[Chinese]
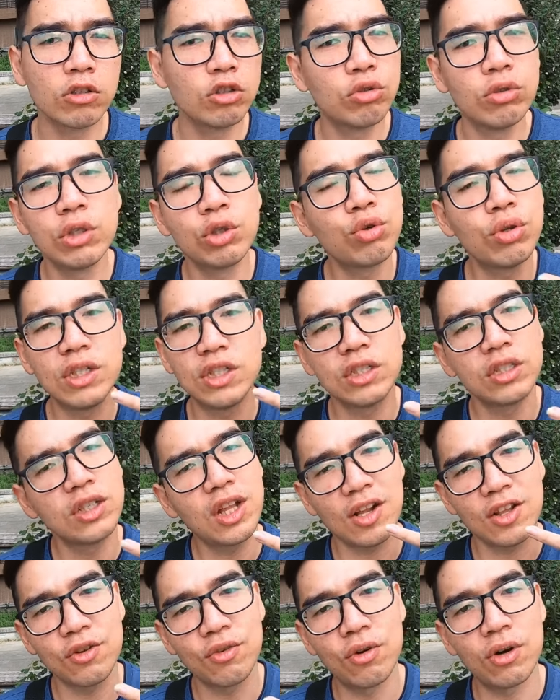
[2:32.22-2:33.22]
就一堆已经
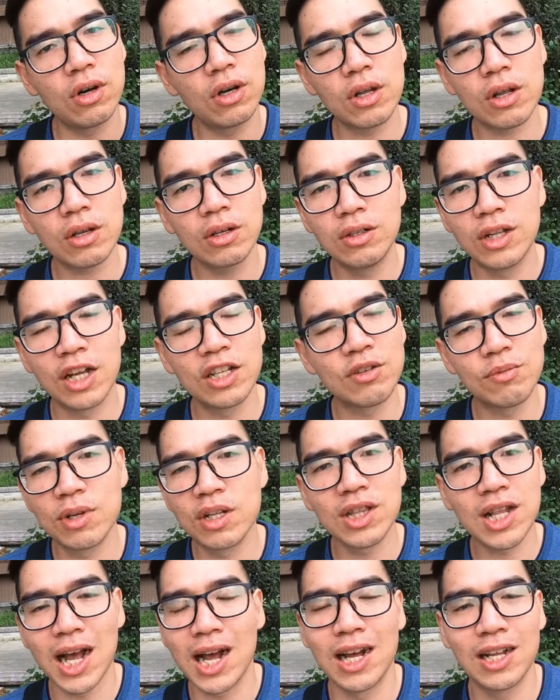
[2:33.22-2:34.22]
打电话来这
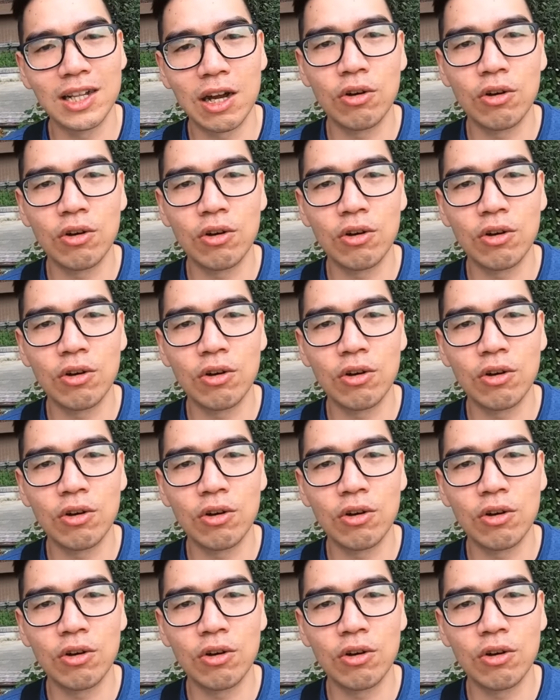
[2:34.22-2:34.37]
边拿，